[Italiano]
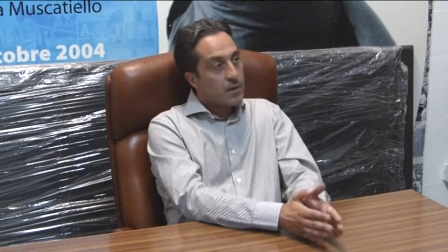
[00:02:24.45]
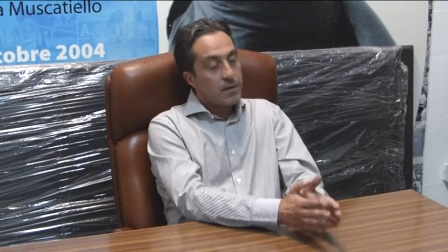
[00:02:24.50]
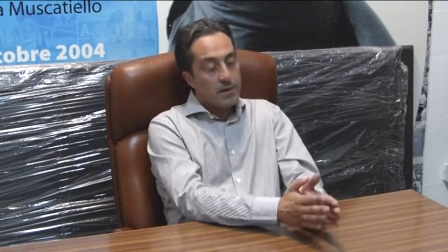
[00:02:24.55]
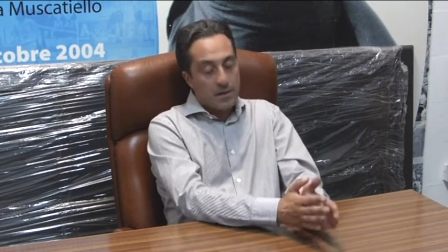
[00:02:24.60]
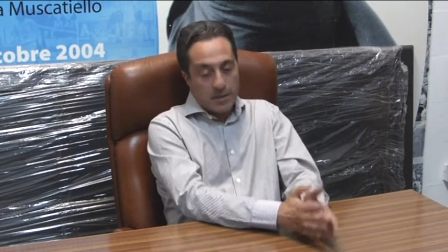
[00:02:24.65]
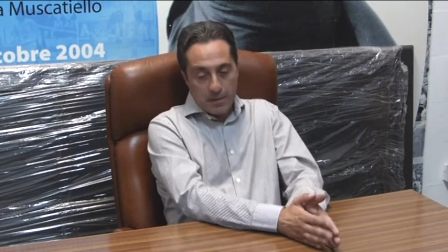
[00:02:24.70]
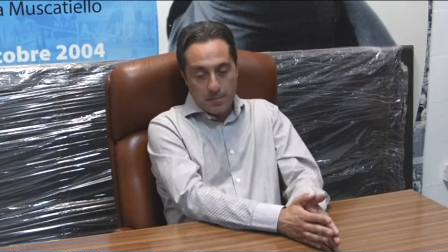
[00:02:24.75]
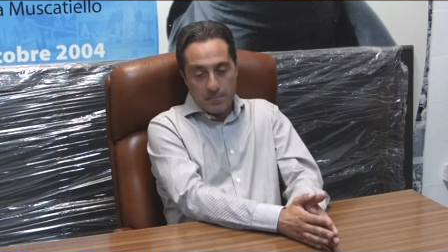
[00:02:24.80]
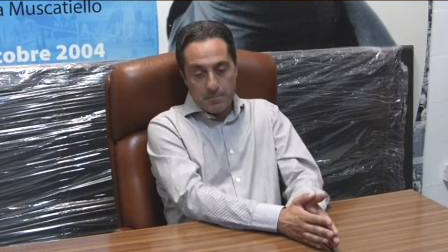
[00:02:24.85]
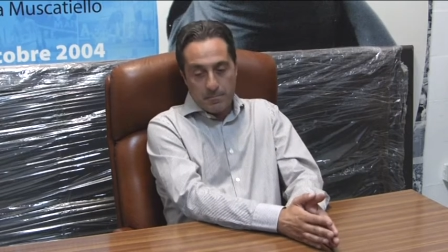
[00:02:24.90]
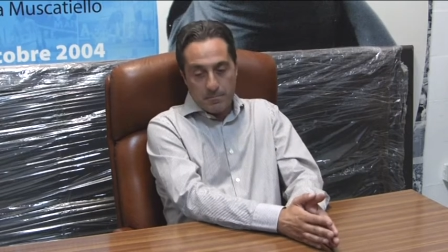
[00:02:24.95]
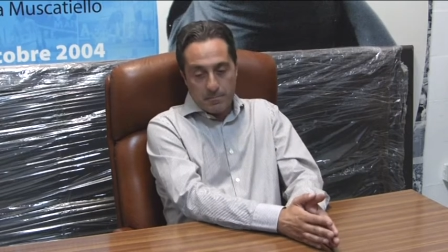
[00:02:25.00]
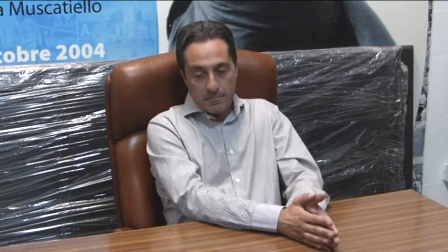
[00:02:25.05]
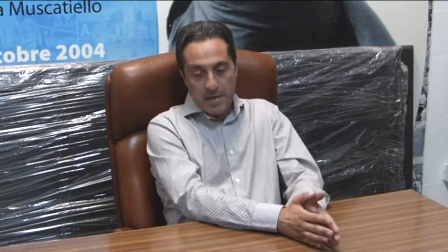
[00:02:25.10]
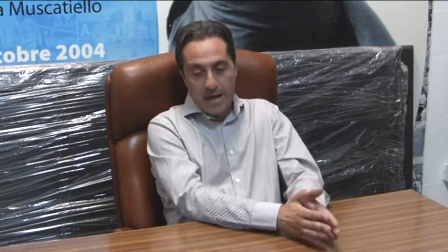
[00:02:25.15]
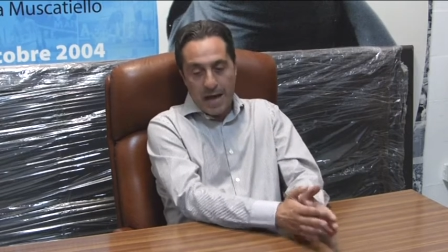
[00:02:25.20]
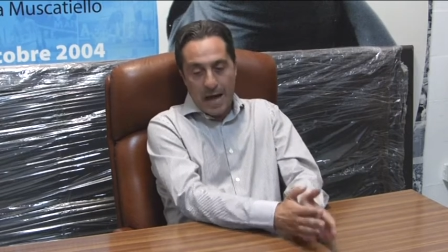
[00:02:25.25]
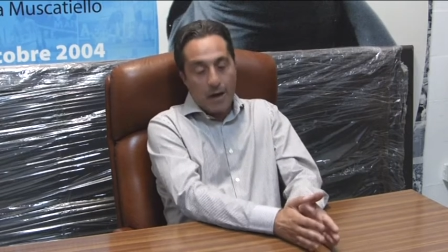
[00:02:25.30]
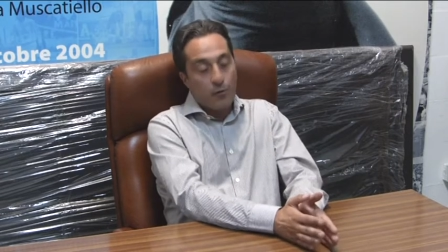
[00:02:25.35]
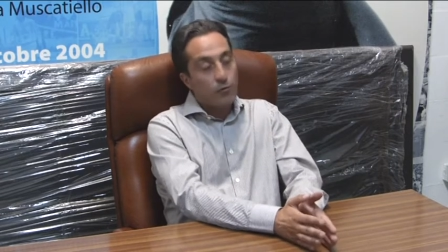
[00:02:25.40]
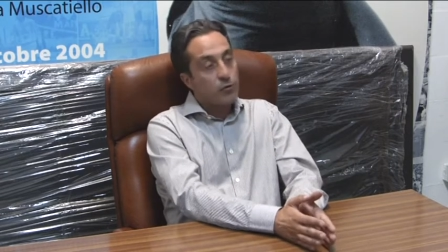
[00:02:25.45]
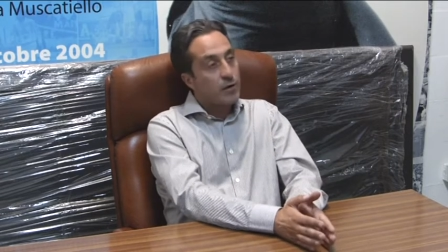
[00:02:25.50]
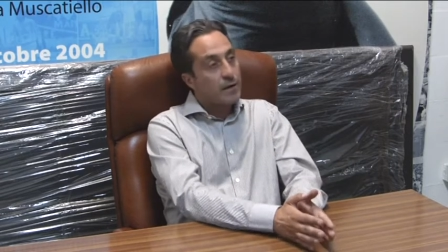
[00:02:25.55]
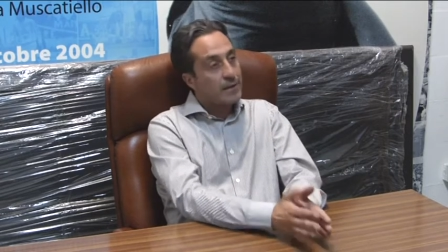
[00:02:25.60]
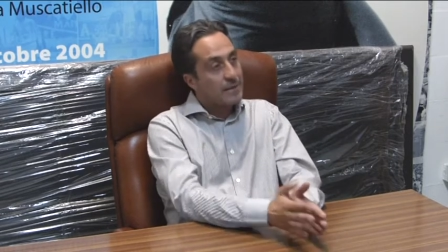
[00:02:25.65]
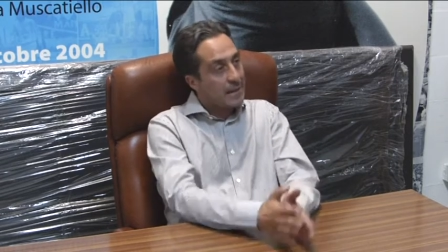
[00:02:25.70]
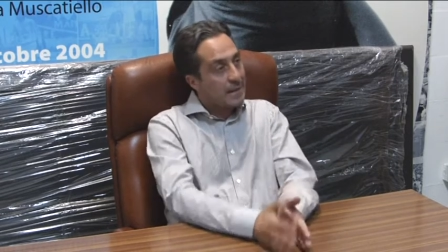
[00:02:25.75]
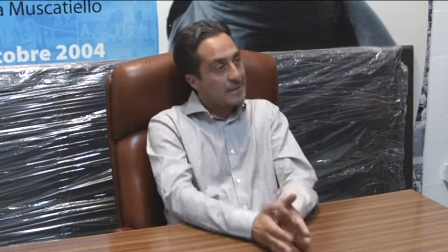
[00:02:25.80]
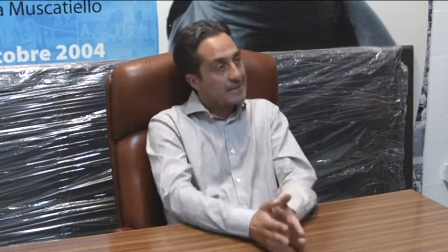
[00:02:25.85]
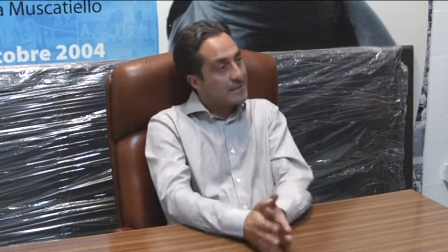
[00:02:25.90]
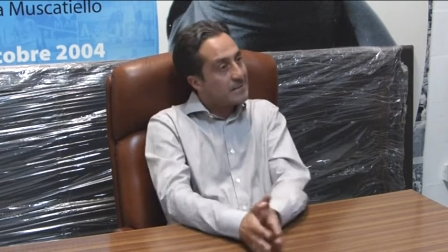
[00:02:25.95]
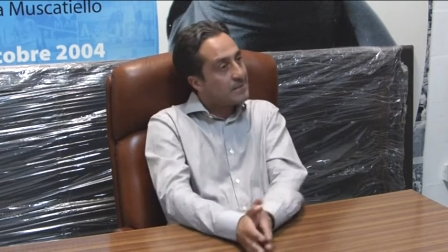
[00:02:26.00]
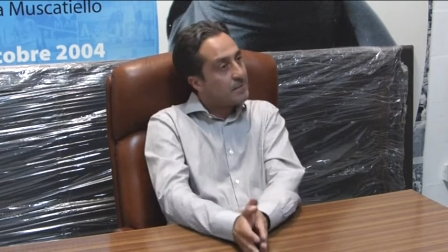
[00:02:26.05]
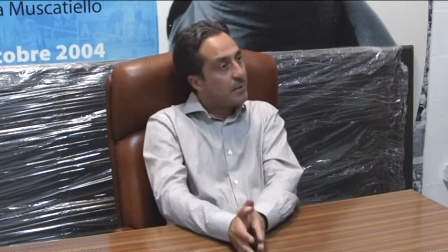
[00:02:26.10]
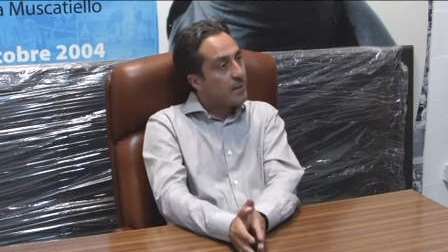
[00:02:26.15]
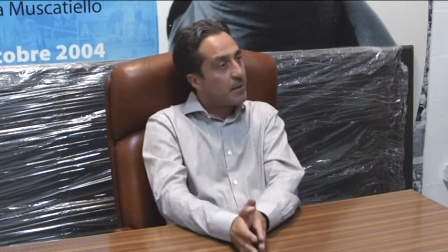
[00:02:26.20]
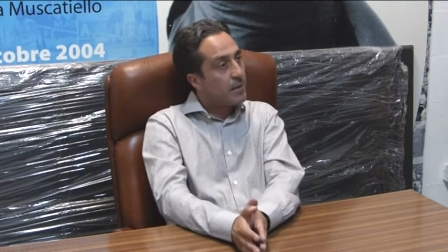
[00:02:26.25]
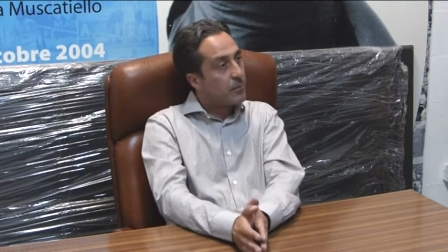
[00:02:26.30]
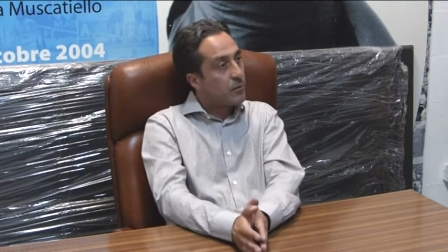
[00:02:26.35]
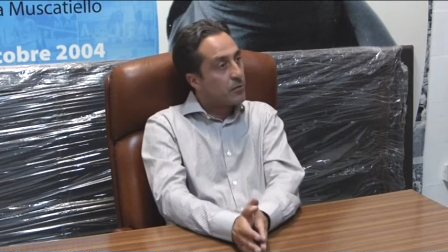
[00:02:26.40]
che mi auguro che dalla
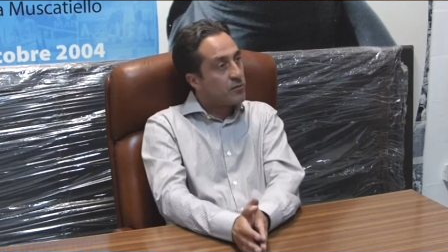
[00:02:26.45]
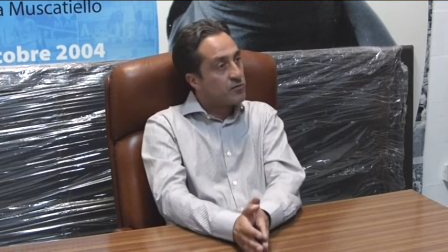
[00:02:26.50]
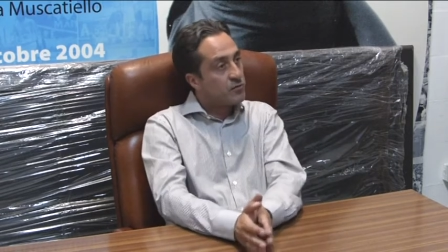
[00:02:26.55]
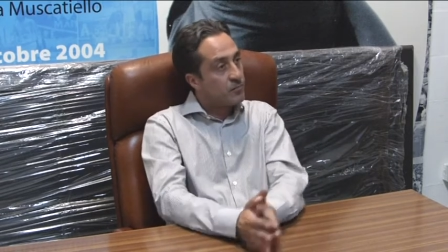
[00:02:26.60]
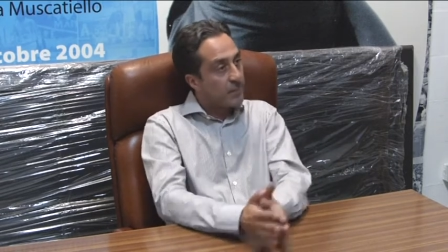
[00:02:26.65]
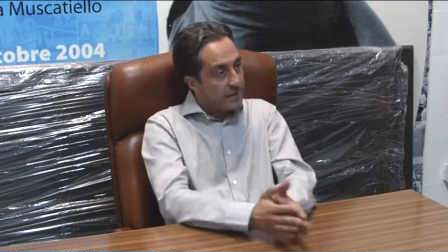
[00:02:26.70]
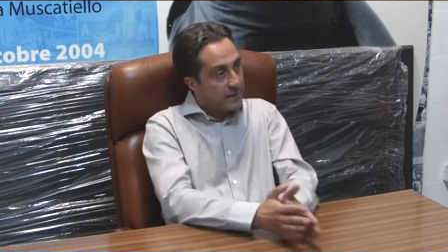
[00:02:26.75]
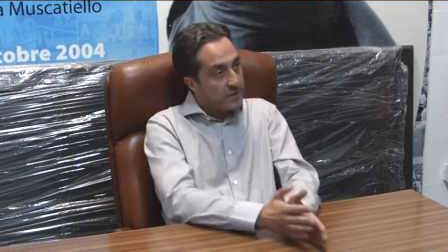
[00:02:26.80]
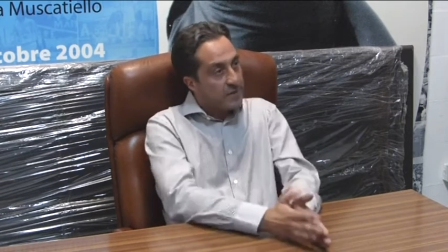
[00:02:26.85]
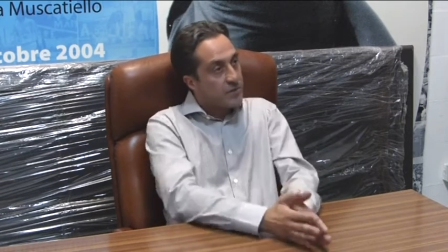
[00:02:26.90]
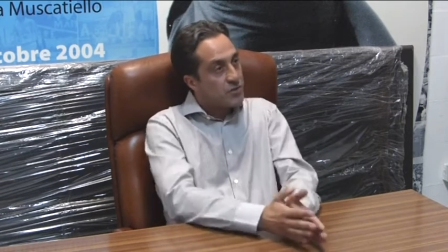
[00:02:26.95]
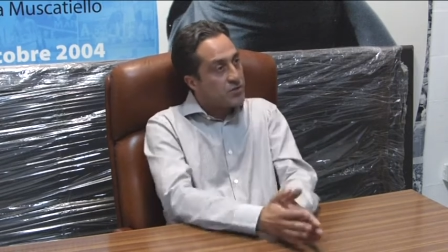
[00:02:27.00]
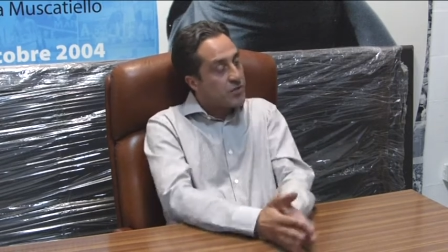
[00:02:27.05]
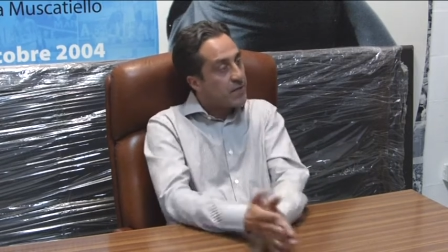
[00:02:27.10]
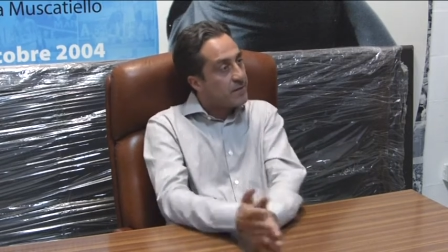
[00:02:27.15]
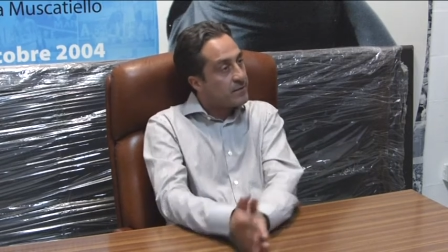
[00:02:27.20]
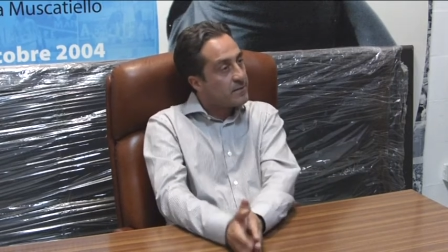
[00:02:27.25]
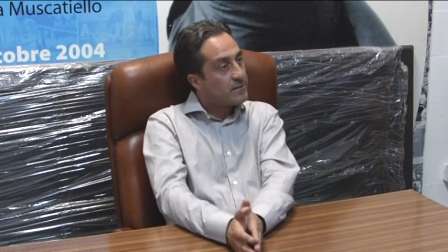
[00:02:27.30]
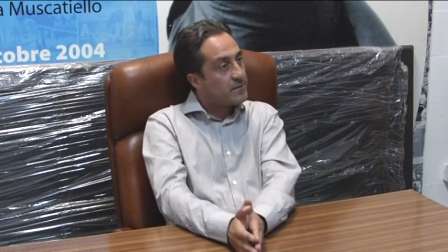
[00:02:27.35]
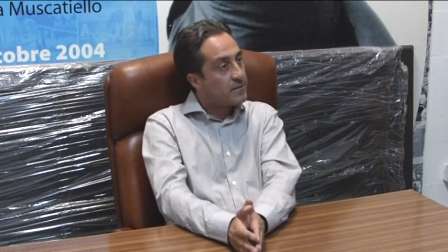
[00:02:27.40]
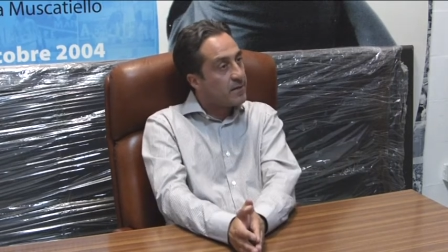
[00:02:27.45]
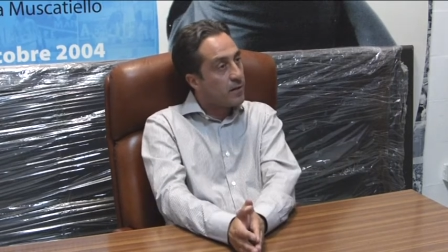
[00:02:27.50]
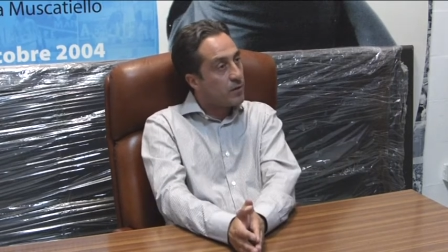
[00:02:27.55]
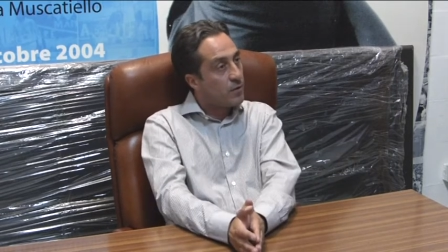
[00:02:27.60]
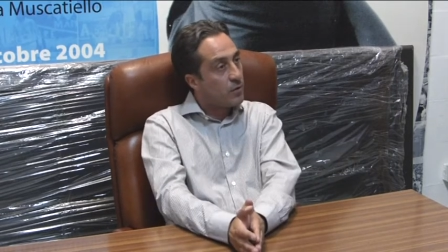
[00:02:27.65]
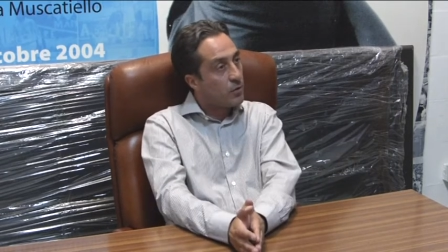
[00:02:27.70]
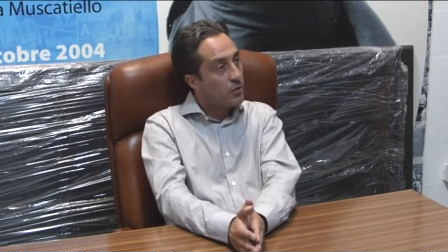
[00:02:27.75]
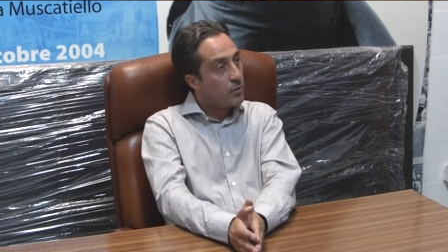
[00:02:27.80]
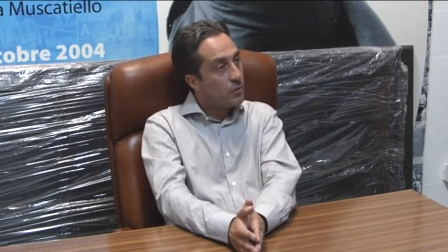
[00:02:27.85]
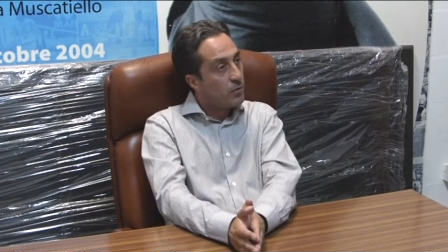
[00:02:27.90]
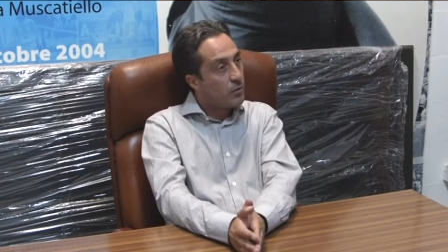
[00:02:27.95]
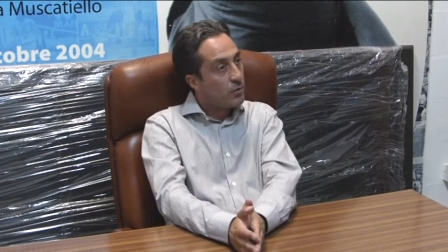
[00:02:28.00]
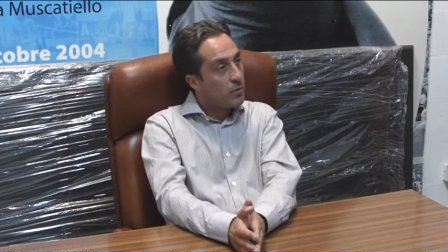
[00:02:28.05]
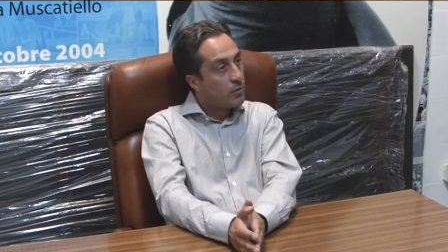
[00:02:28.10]
settimana prossima i dirigenti siano